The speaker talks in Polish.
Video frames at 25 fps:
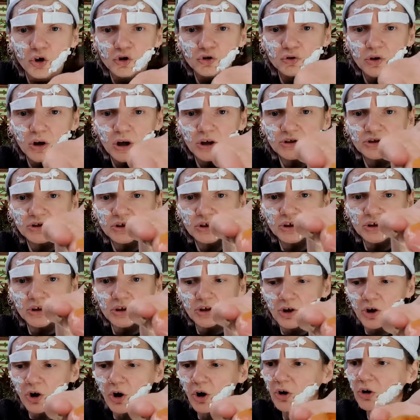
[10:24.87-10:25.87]
Słuchajcie, jaki
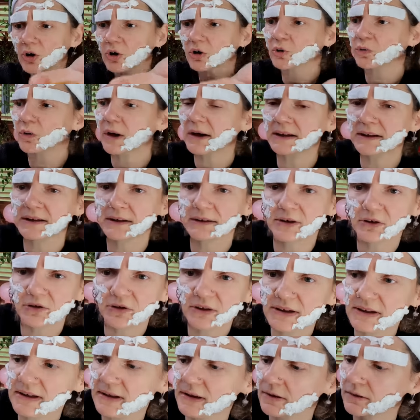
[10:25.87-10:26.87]
kolor ładny, to
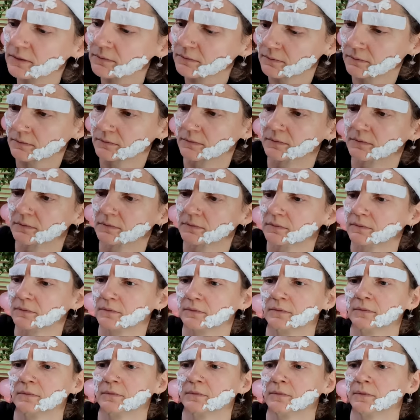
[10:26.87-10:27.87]
jest...
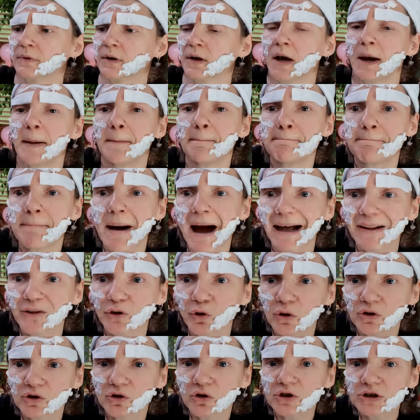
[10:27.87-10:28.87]
Ma,
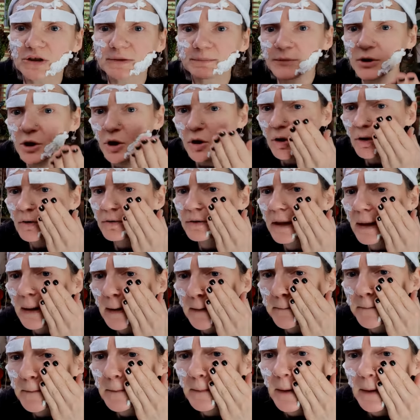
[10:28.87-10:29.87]
no to z
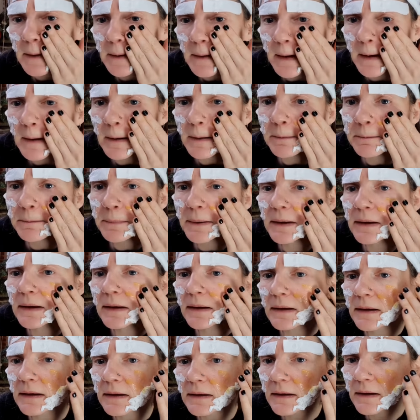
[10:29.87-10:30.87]
miodem, ale
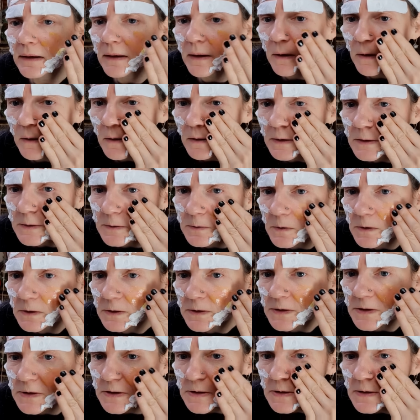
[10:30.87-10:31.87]
piękny kolor,
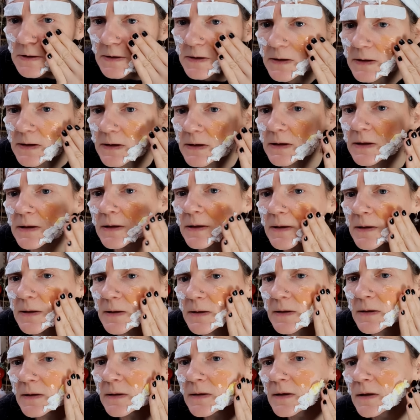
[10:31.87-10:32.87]

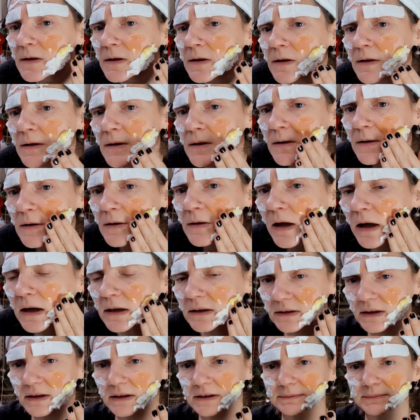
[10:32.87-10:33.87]
złocisty. Ale
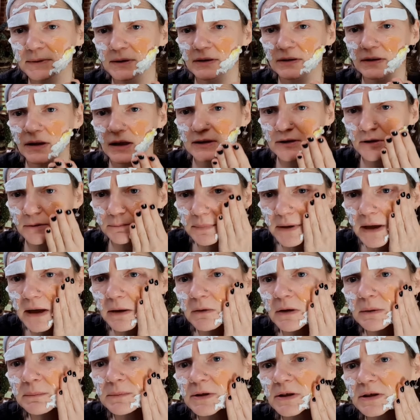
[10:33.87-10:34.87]
teraz, a to
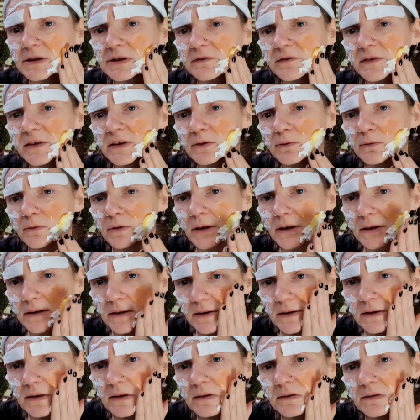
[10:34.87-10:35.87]
białe prześwituje,
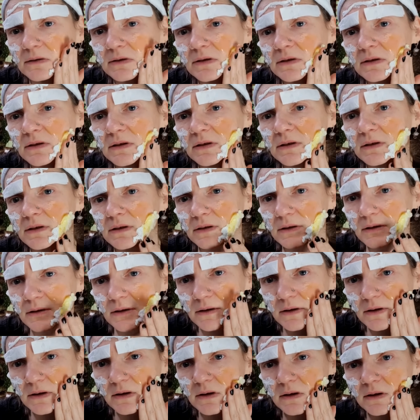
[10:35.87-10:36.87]
teraz, czyli,
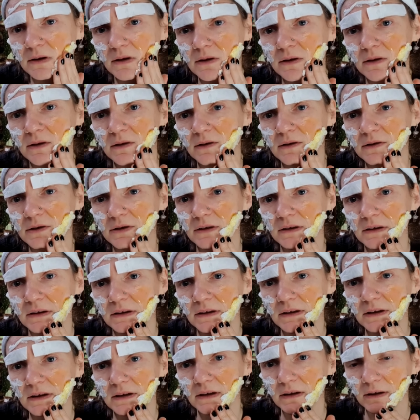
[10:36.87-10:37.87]
czyli
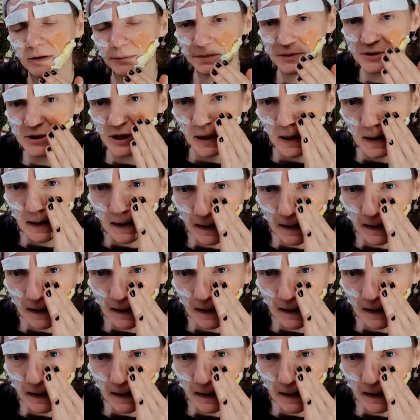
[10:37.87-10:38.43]
niedobrze.